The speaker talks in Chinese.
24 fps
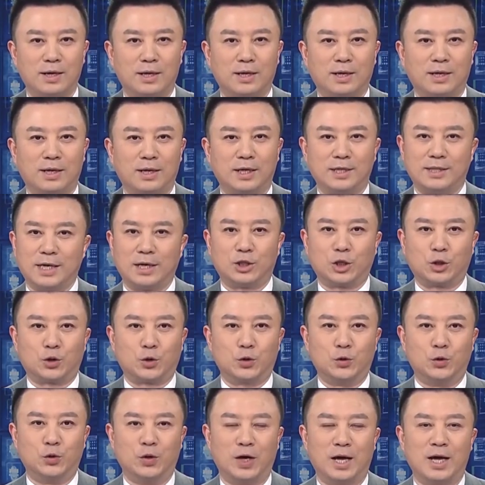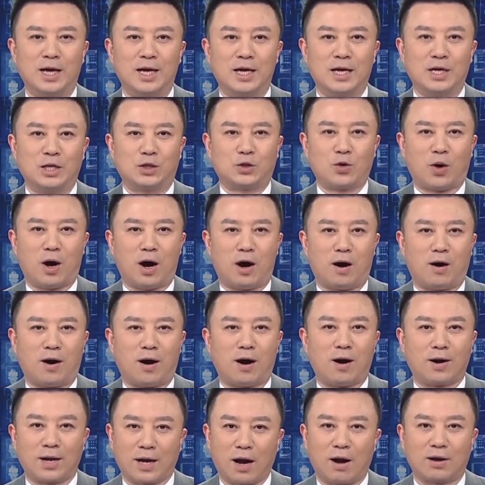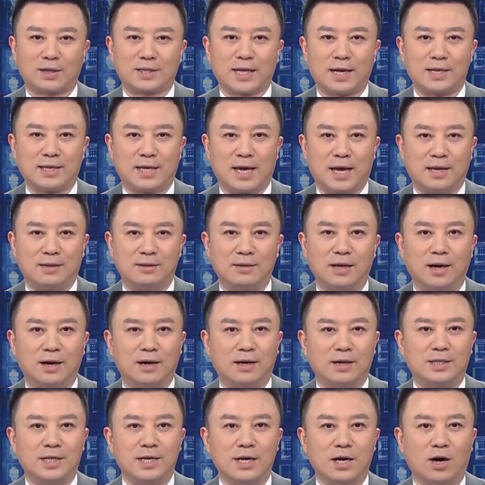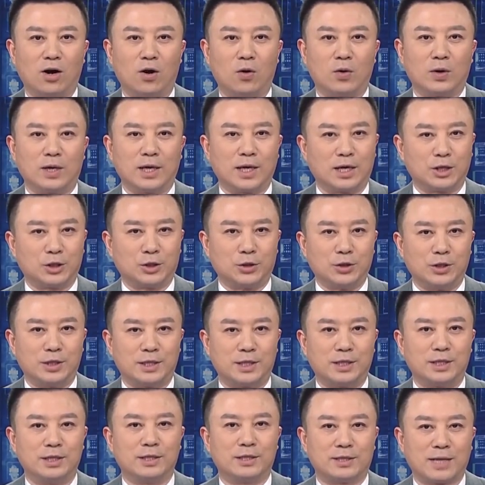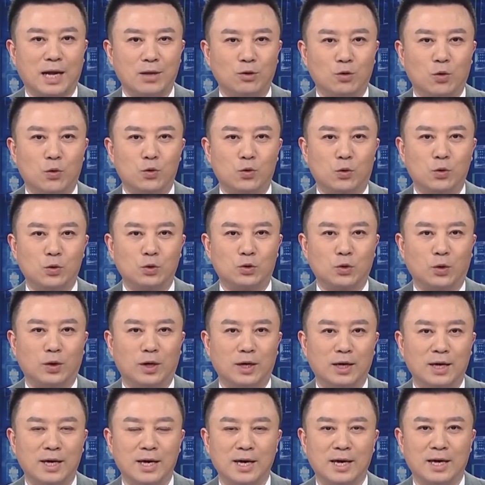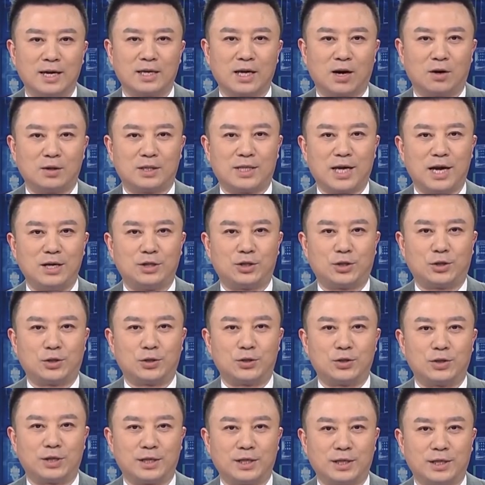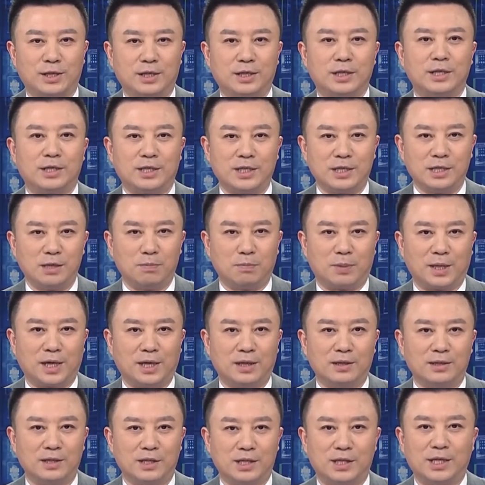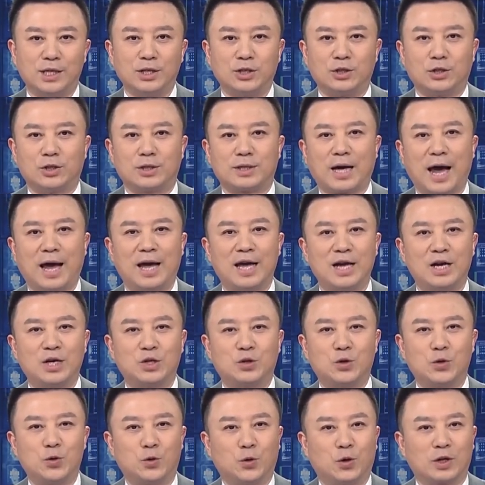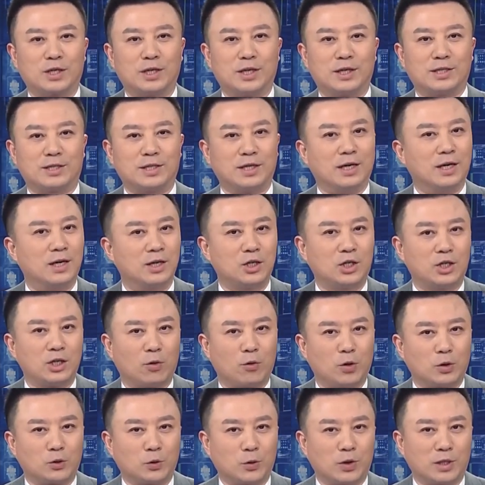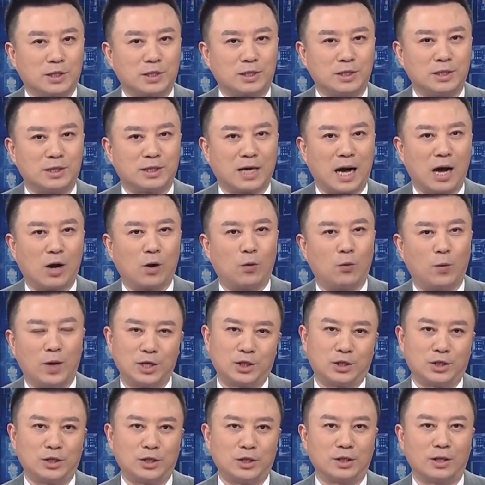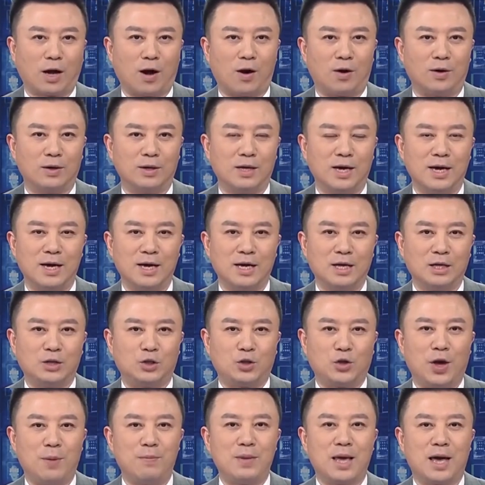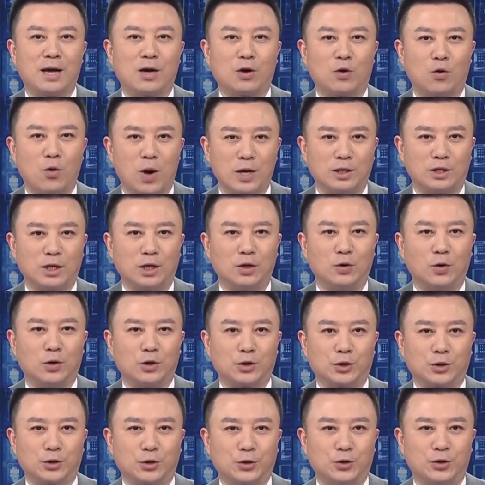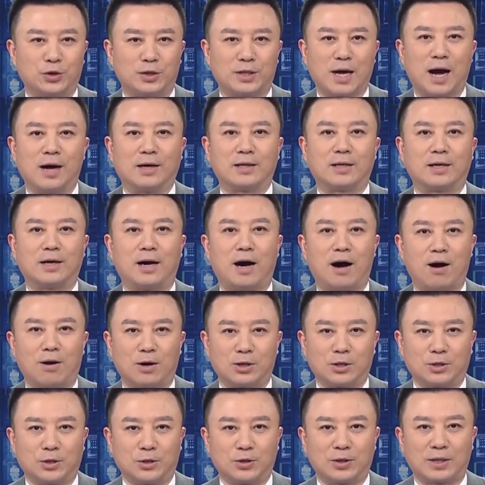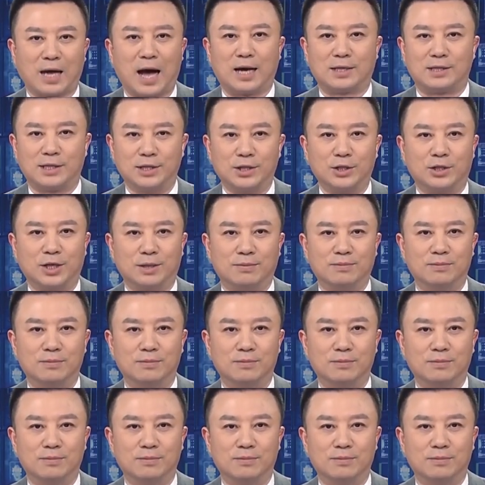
意见指出，做好二零二三年和今后一个时期“三农”工作，要坚持以习近平新时代中国特色社会主义思想为指导，全面贯彻落实党的二十大精神，